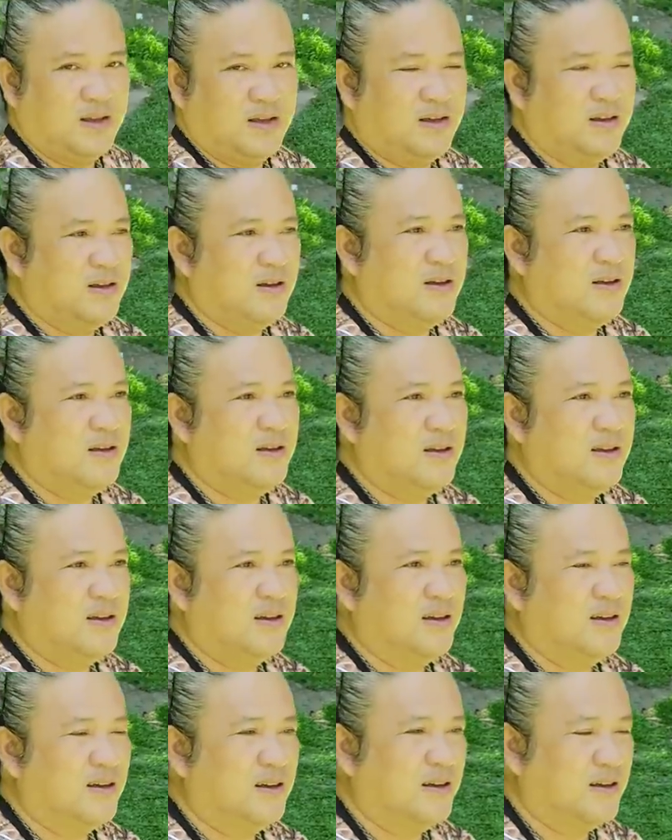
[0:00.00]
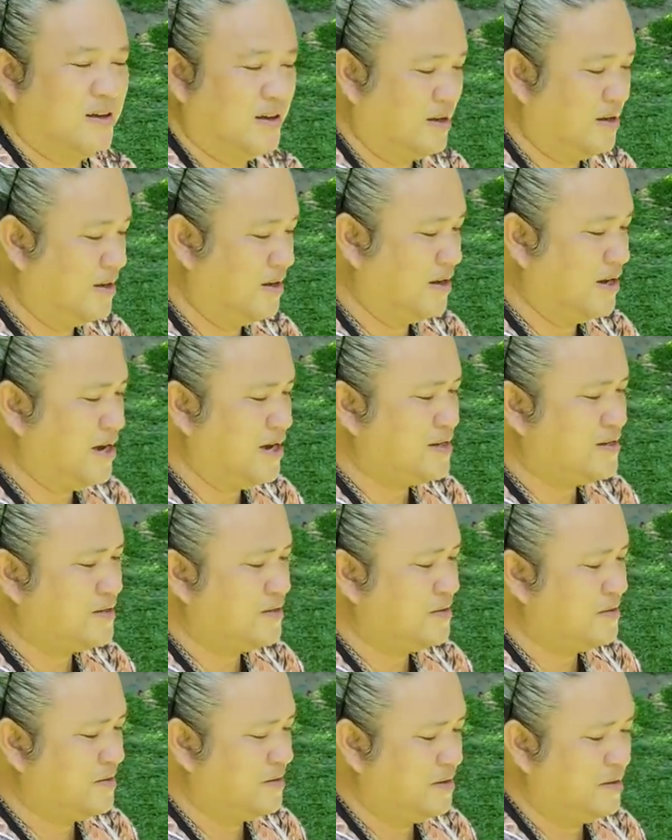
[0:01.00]
Indota na.
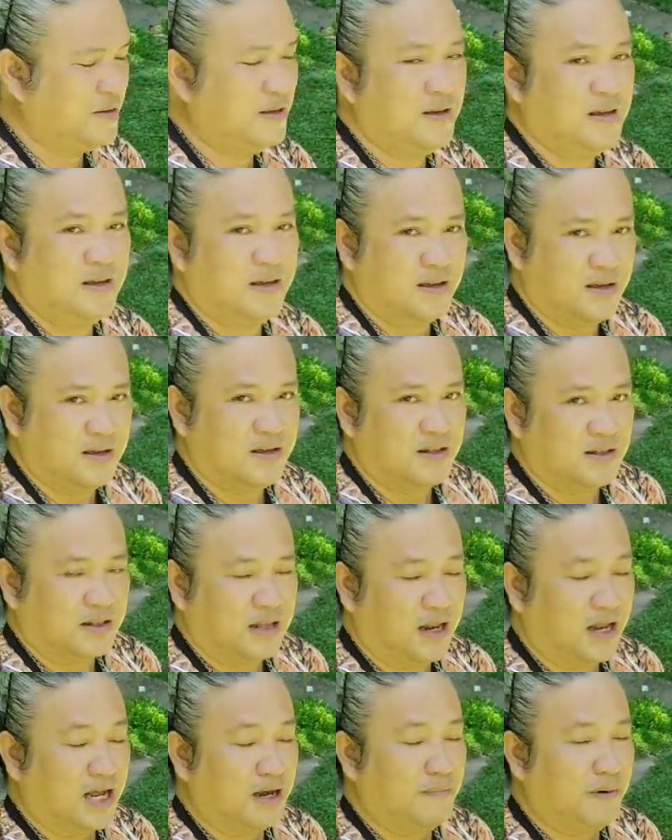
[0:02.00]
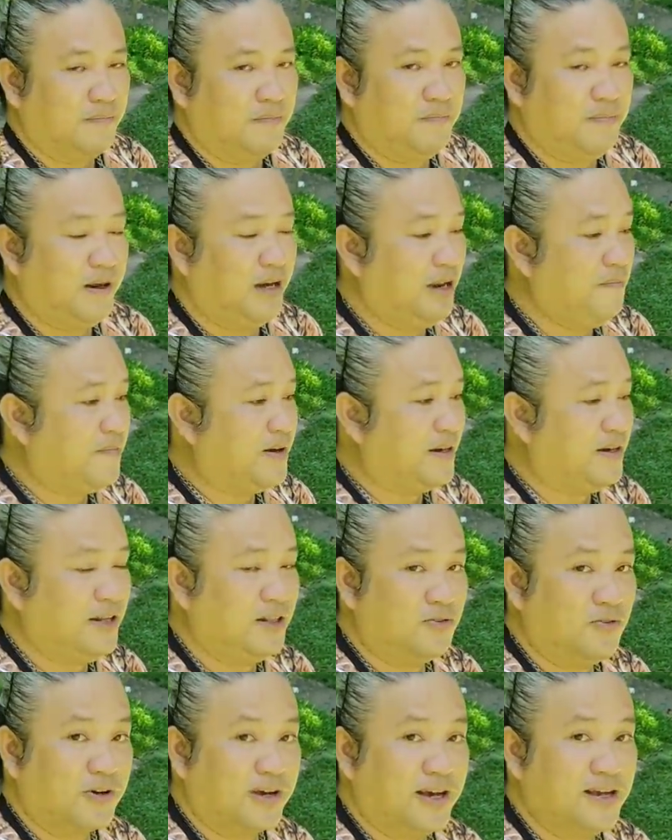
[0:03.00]
Guys, talagang mabibilib ka
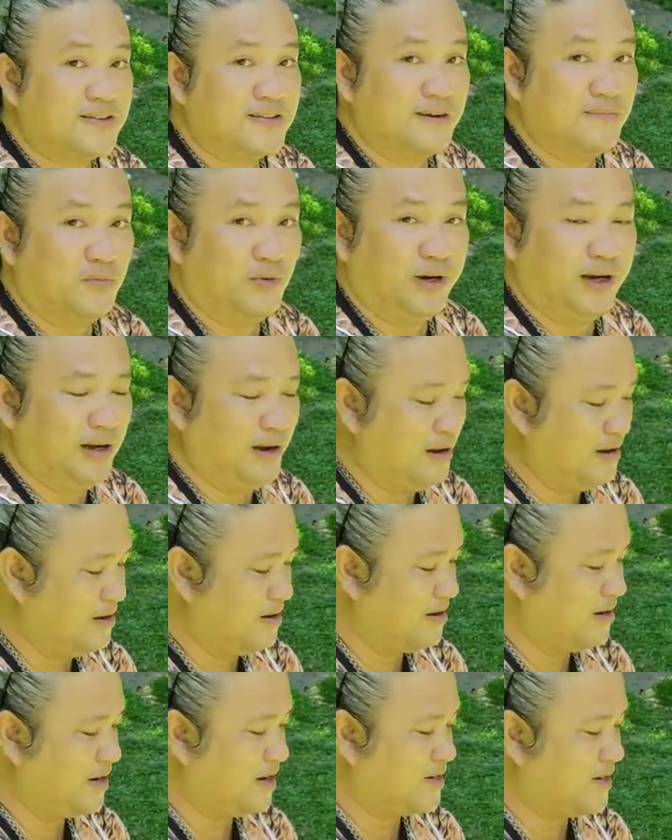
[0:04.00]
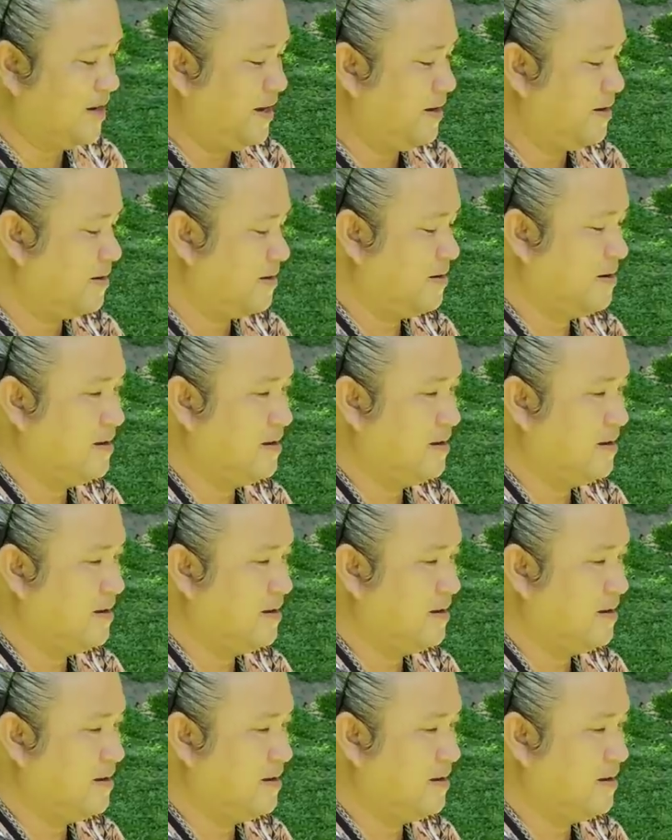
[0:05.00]
dito kay Samuel kasi